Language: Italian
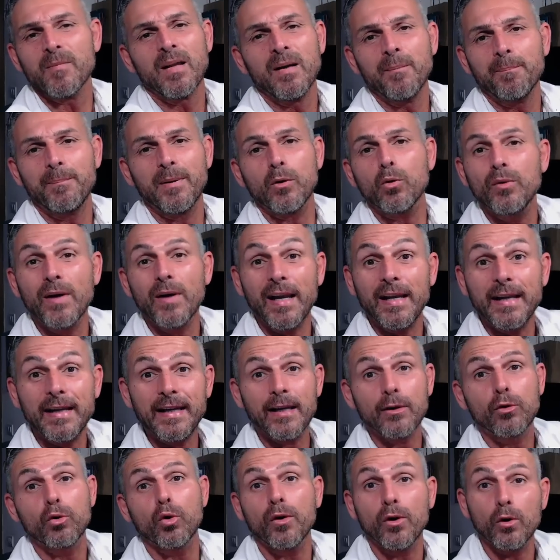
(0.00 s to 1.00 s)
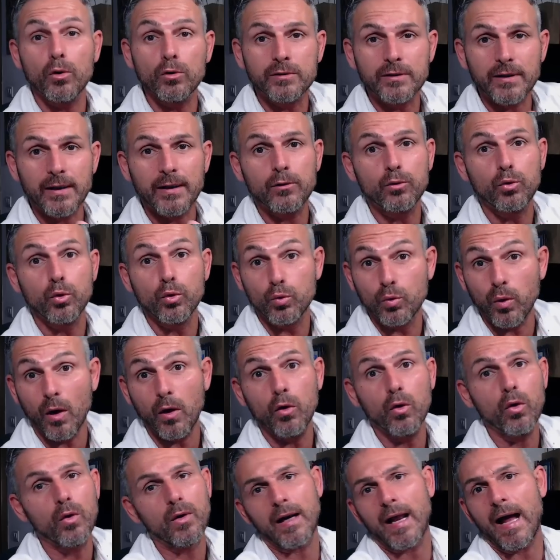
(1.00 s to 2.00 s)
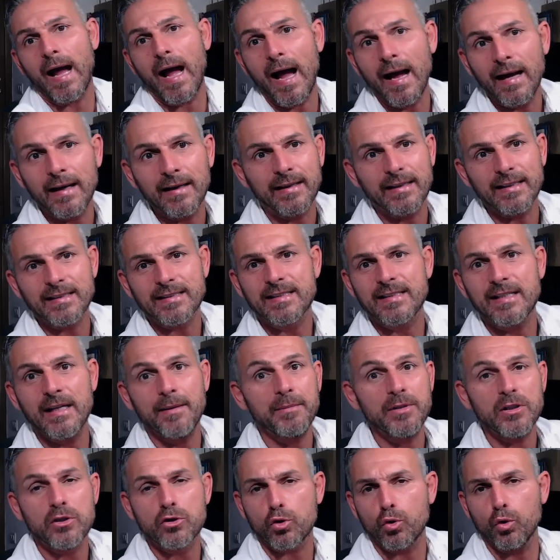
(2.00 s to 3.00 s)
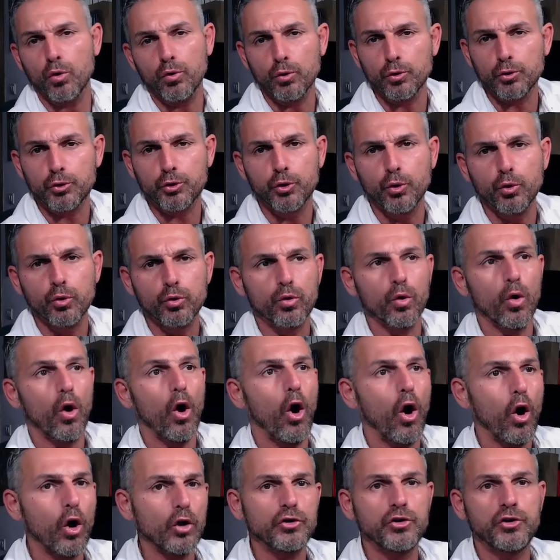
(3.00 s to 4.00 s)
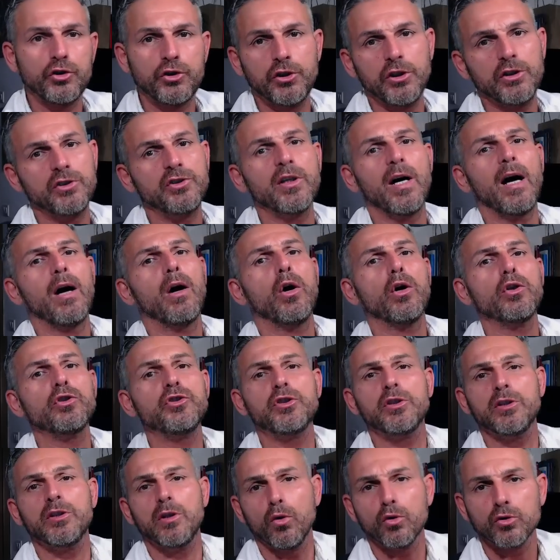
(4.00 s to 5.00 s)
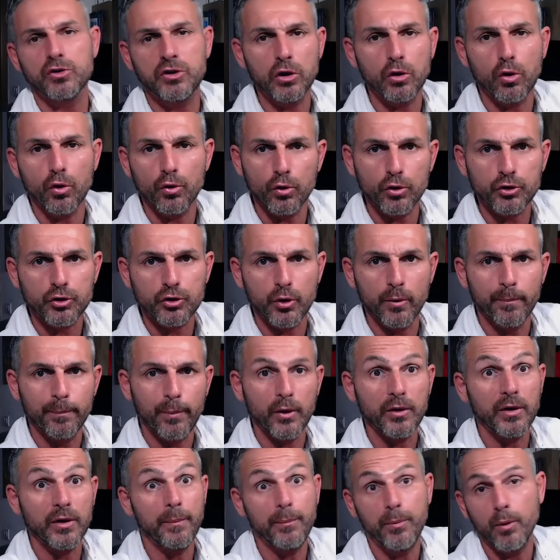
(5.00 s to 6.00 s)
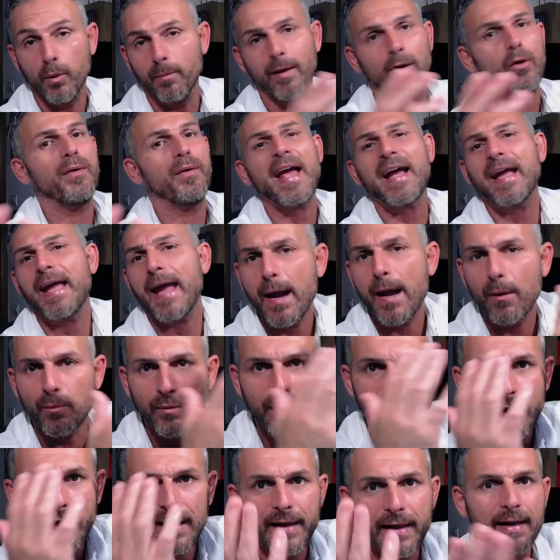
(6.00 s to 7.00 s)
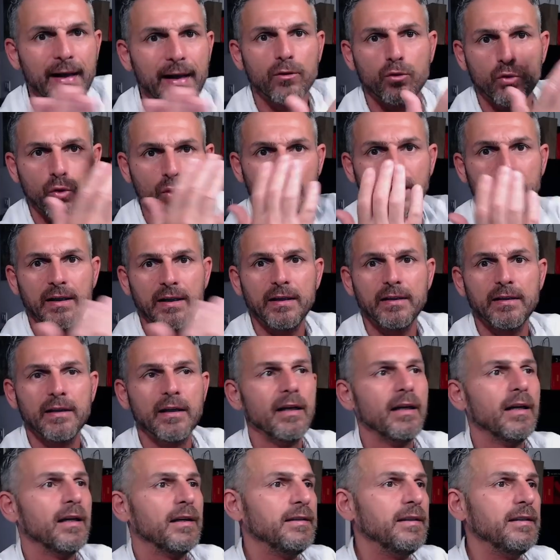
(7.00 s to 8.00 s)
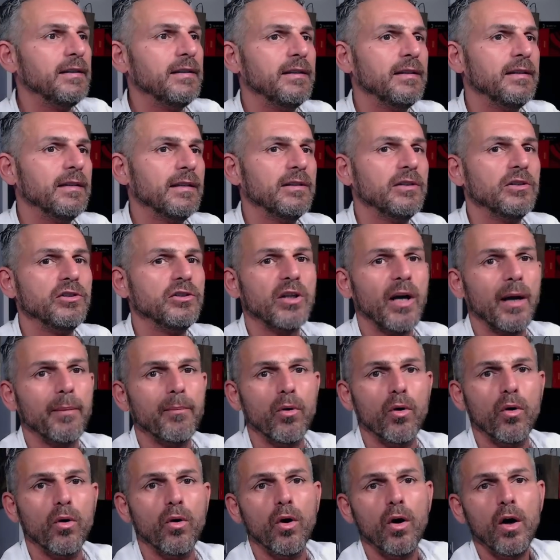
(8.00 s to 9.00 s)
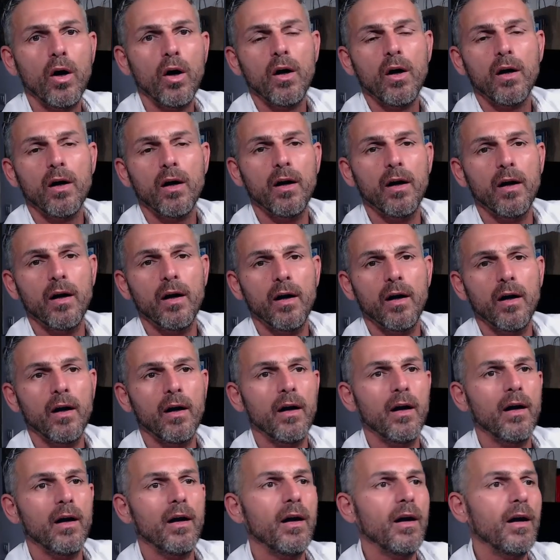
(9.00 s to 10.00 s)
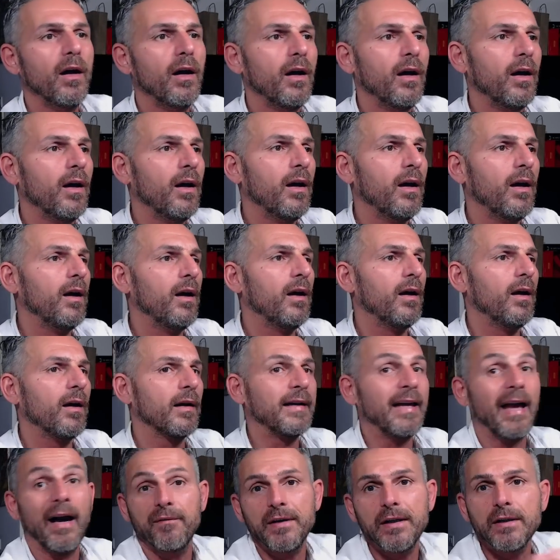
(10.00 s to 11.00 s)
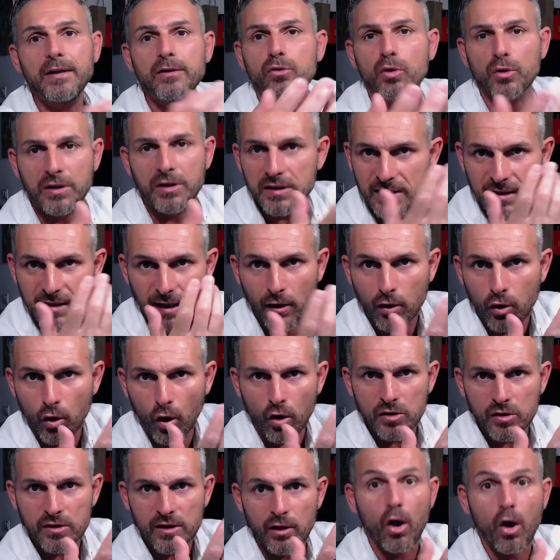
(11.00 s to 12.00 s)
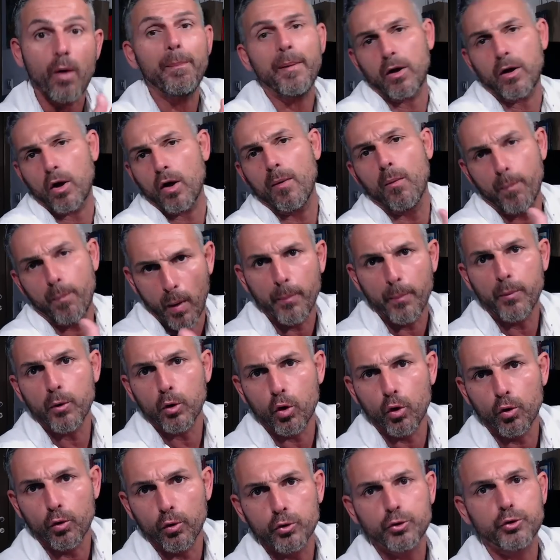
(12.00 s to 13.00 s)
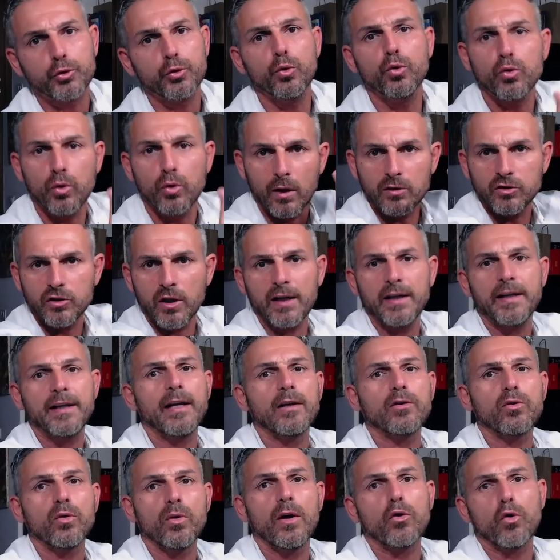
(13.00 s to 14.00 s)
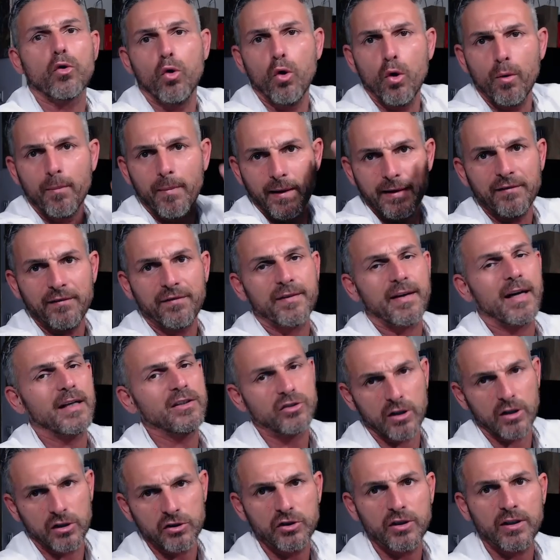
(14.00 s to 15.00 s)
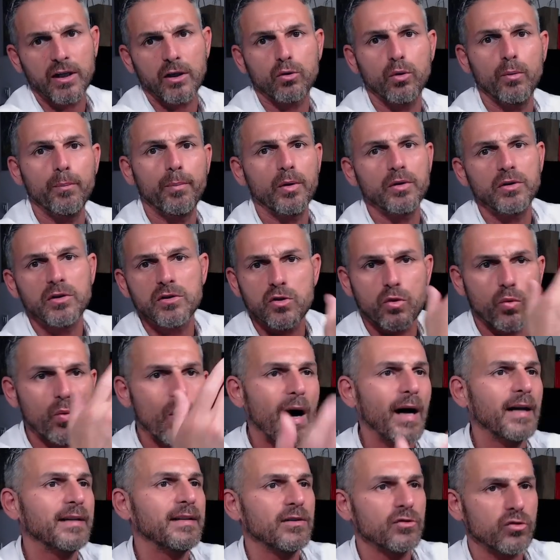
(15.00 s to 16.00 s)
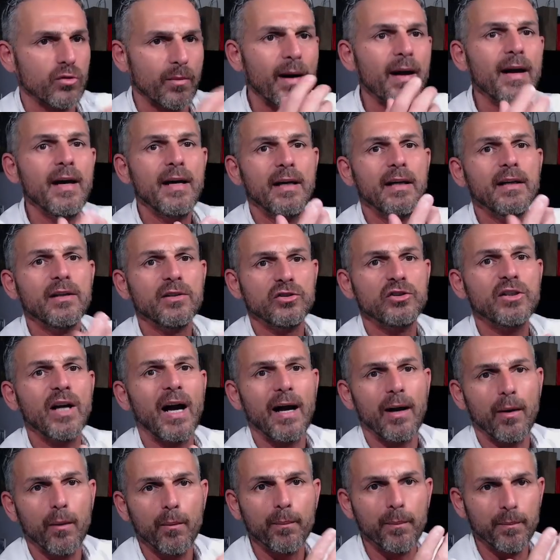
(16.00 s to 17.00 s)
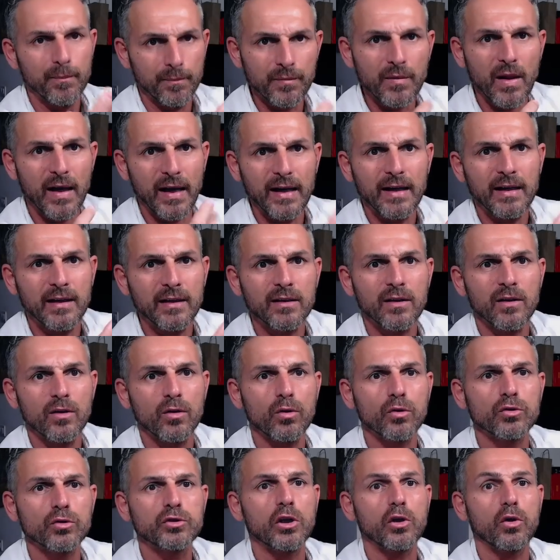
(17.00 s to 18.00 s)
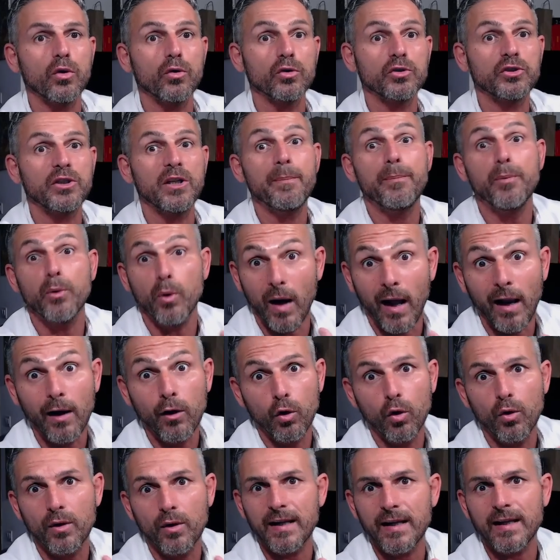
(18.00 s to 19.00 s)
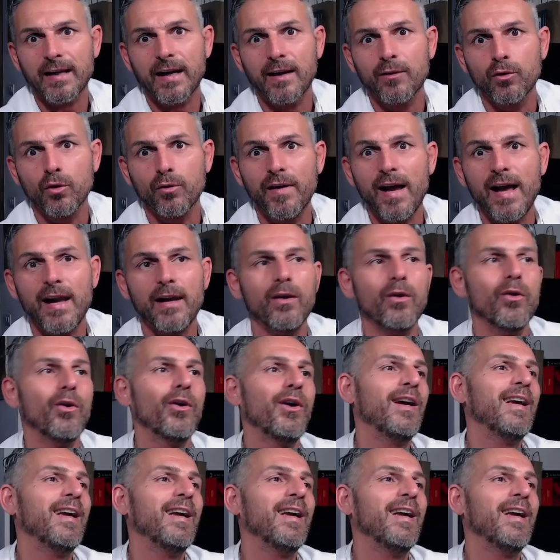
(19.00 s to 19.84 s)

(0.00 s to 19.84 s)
per un allenatore oltretutto allora anche semi sconosciuto. Oggi, già oggi lo si conosce un po' di più, ma non è che è un allenatore di, di, di diciamo, eh, che ha vinto chissà cosa, no? però è un po' più conosciuto, ha già allenato la Roma, in Francia ha girato un po' di squadre, insomma già eh, lo si conosce di più, allora era novello,